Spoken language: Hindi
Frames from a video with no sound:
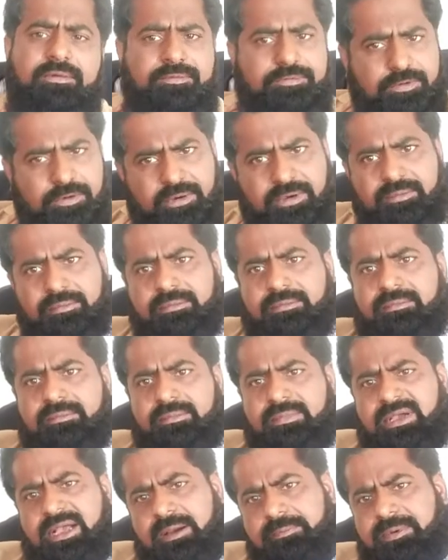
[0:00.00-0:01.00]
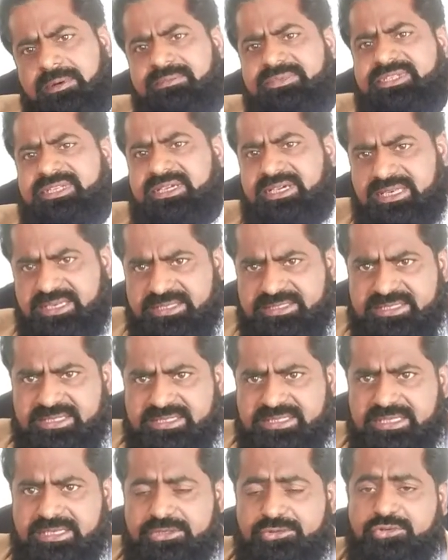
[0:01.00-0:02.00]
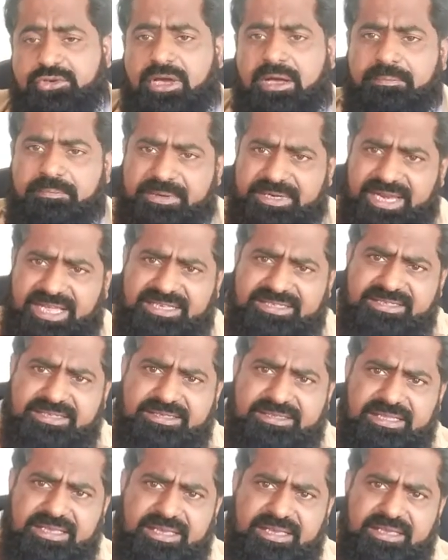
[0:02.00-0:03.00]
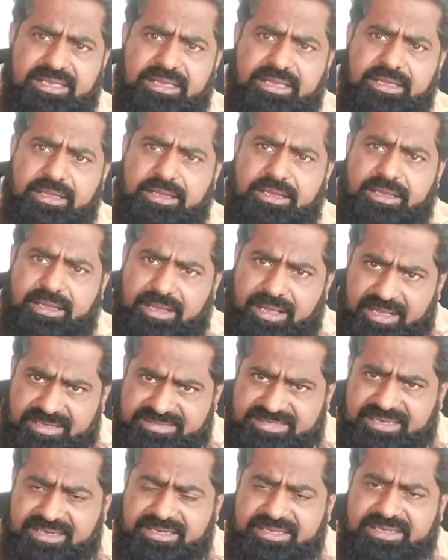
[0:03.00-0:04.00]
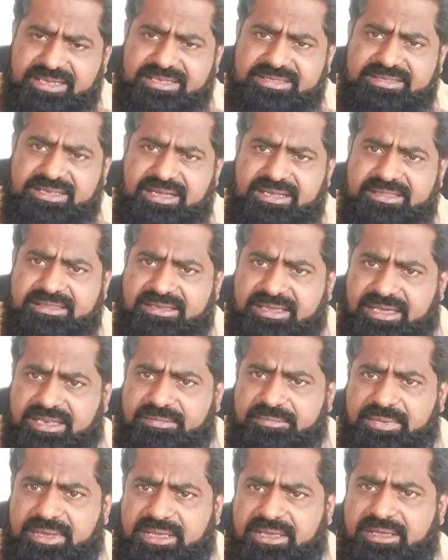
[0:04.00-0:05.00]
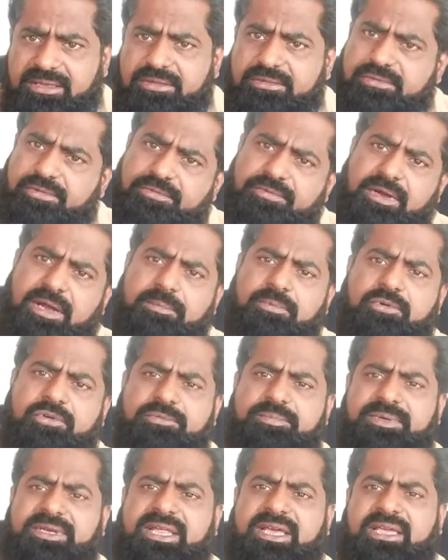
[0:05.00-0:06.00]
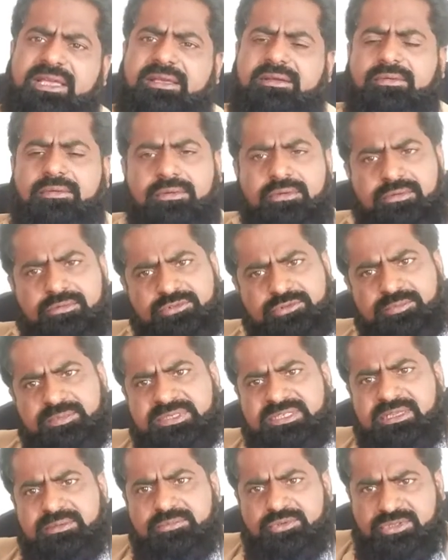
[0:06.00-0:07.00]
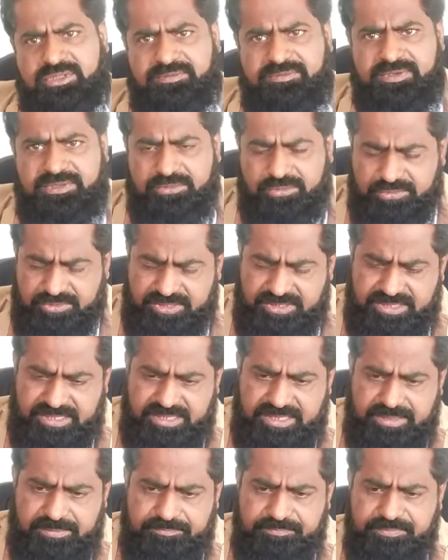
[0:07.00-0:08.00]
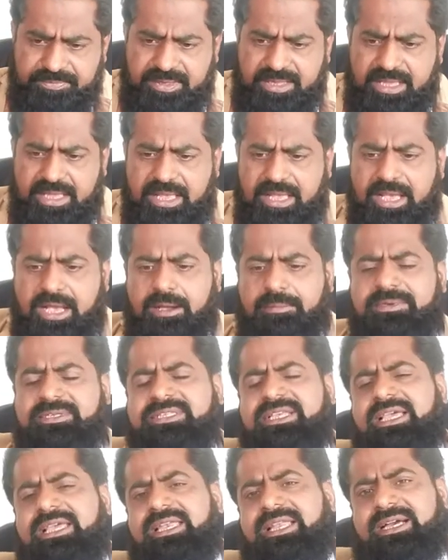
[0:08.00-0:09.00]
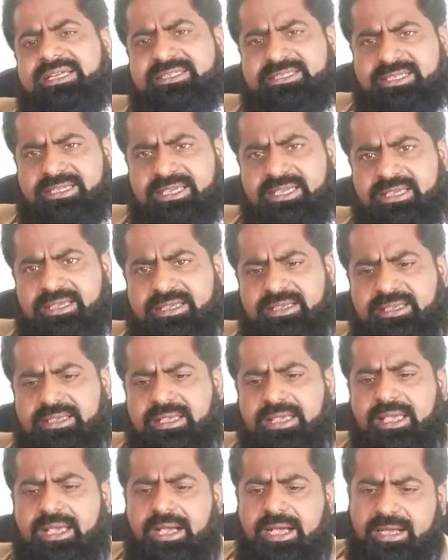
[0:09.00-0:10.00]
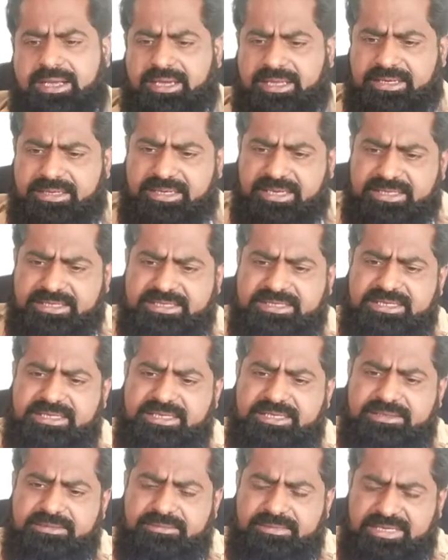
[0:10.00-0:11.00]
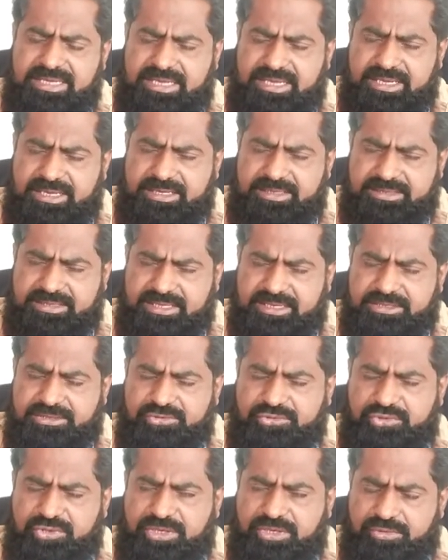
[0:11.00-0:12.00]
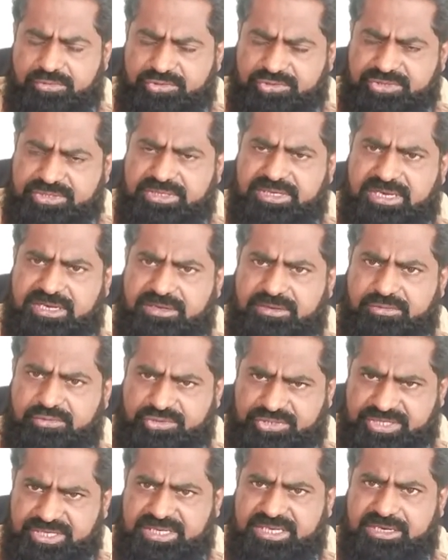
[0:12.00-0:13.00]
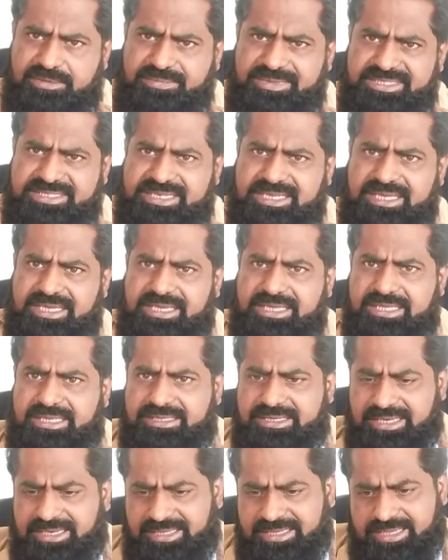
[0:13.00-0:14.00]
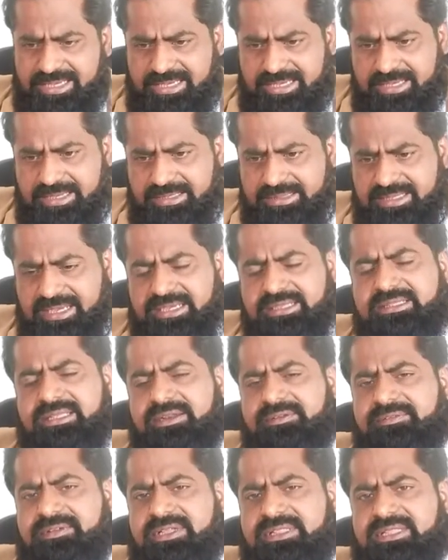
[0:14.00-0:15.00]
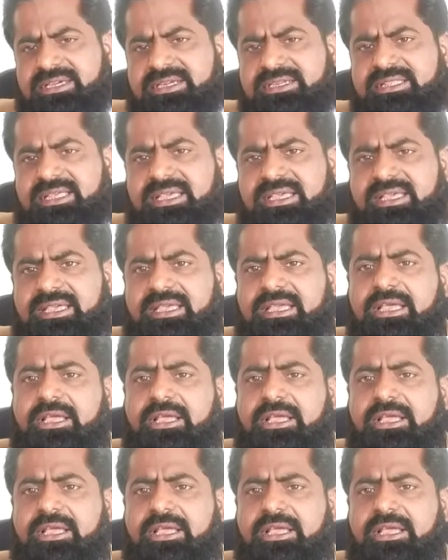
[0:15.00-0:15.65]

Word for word: वो आप हमसे ख़रीद सकते हैं जो आप बना सकते हैं आसानी के साथ घर में तो वो आप ख़ुद बनाएं और उसमें से मुस्तफ़ होते रहें अब इसका इलाज क्या है अगर ये चीज़ ये दर्द जो है खुश गर, की गर्मी से है यानी कि दाई तरफ का दर्द है